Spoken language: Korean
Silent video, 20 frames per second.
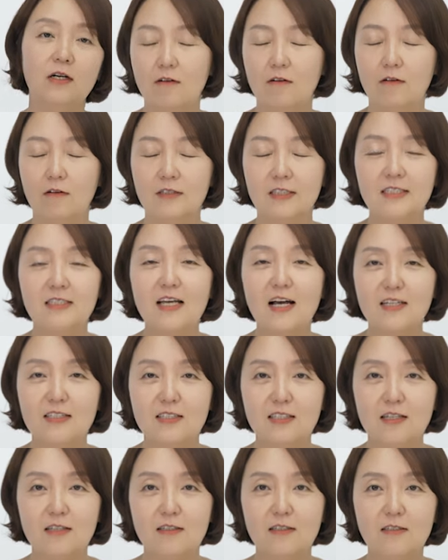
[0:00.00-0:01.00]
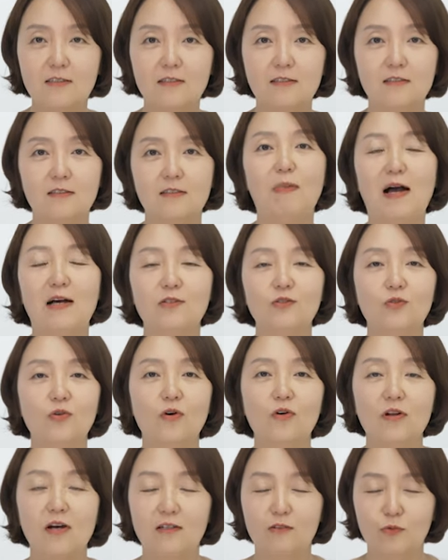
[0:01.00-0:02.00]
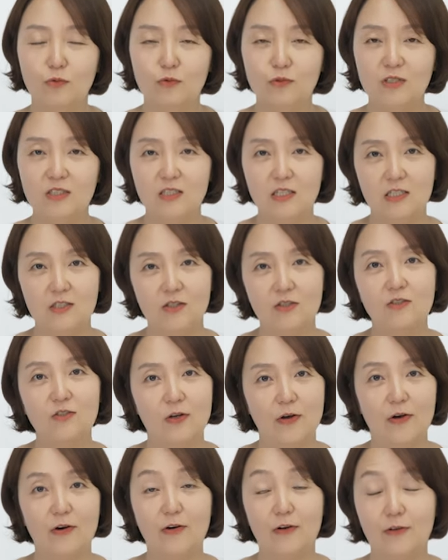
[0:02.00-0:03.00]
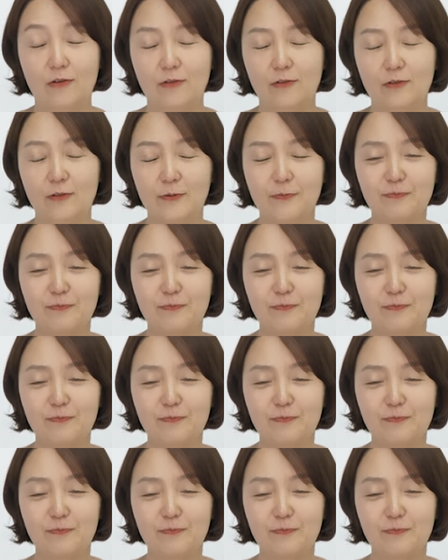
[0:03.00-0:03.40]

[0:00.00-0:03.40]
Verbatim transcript: 어, 그 당시에는 마스터라는 호칭이 있었어요.